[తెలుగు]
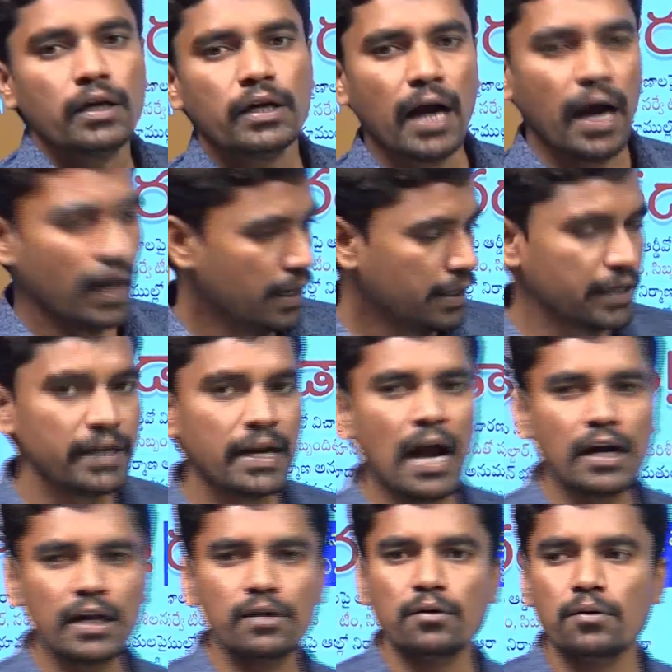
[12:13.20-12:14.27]
ఇక
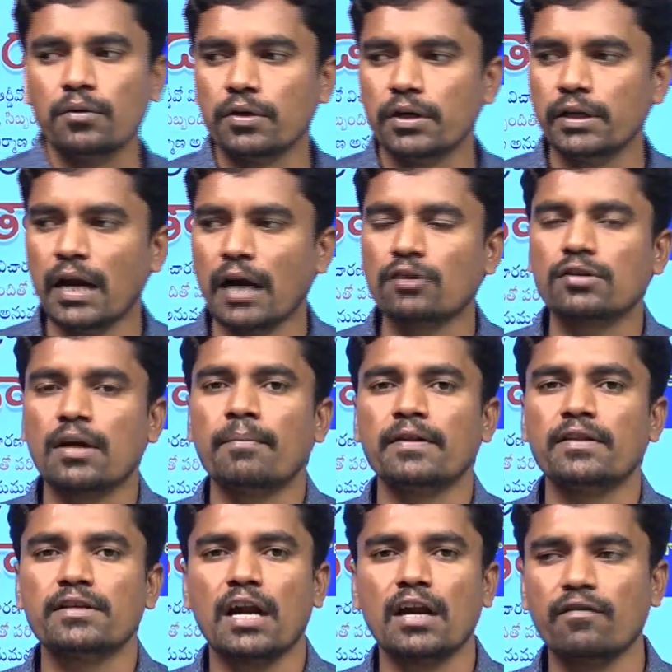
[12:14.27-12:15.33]
ఈనాడు ఈనాడుకు
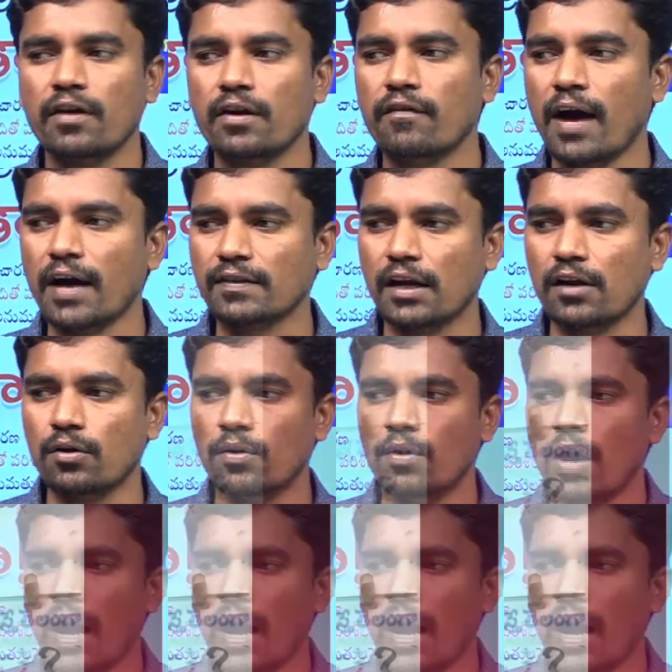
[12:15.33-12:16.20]
సంబంధించినటువంటి వార్తలను